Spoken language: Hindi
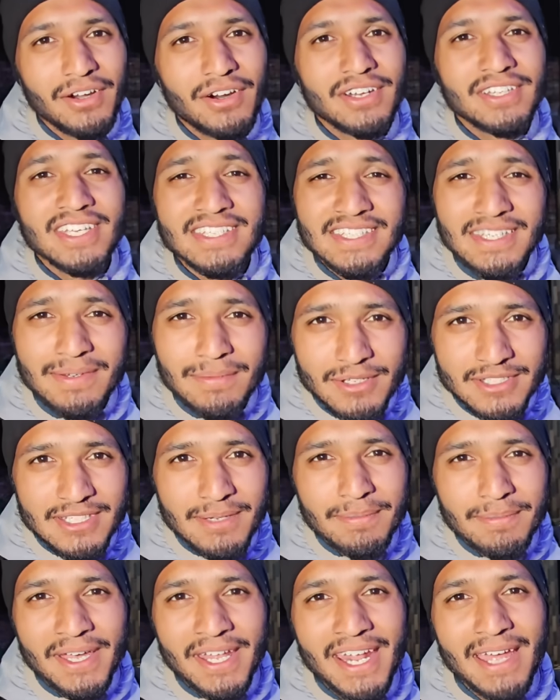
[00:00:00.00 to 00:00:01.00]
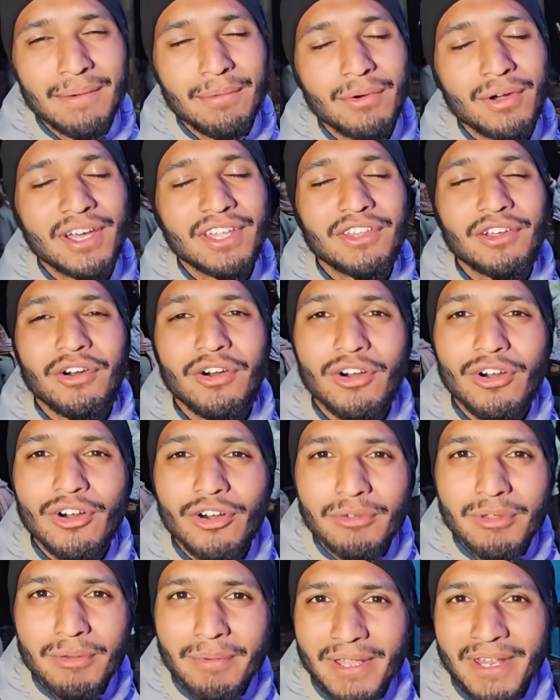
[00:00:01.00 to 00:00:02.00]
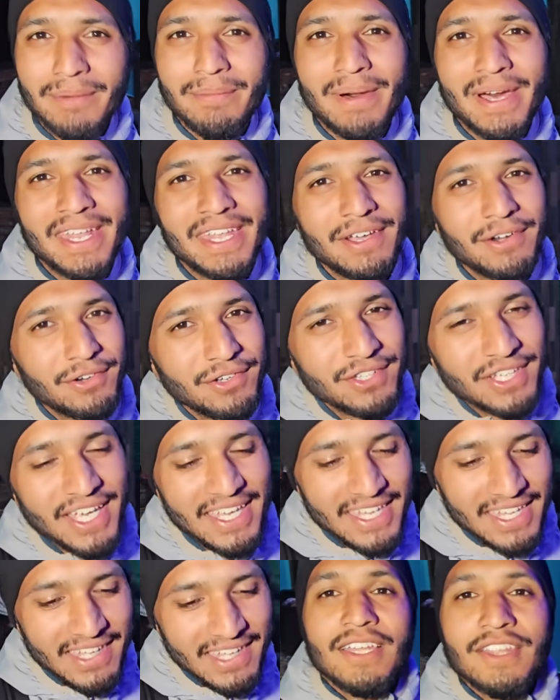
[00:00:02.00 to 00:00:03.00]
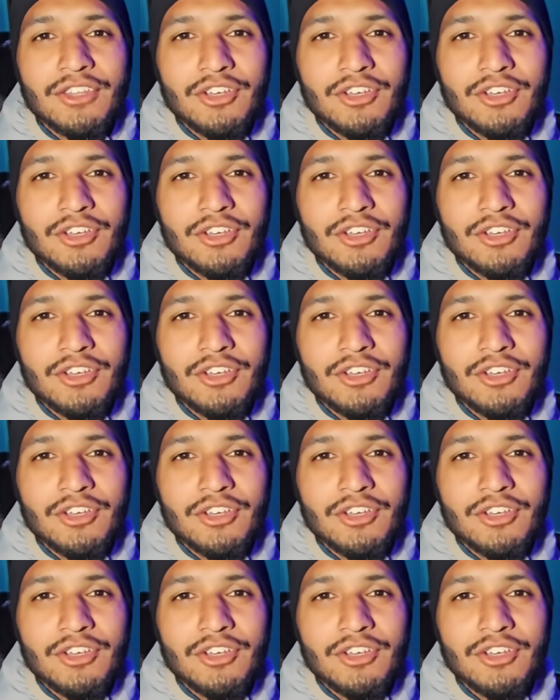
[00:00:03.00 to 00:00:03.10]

और जैसे मौसम खराब होगा तो और भी बर्फबारी हो जाएगी